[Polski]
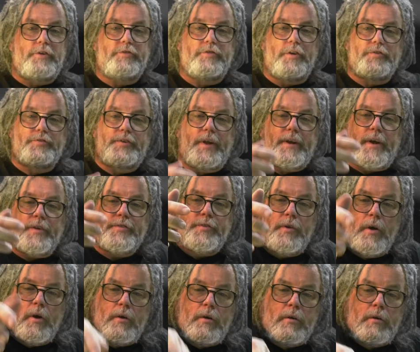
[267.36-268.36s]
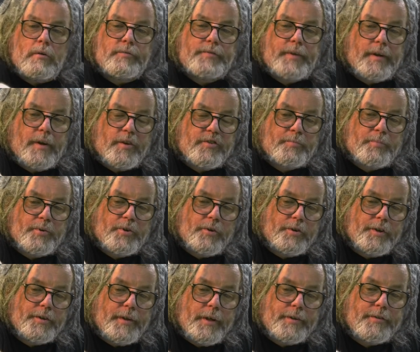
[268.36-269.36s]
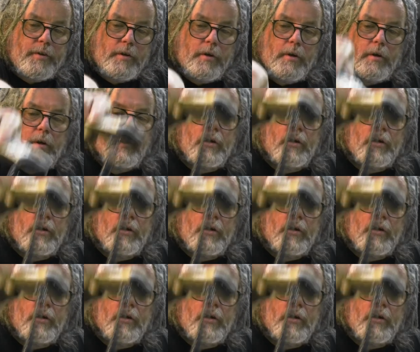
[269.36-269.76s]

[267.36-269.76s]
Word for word: też jest teraz, teraz priorytet.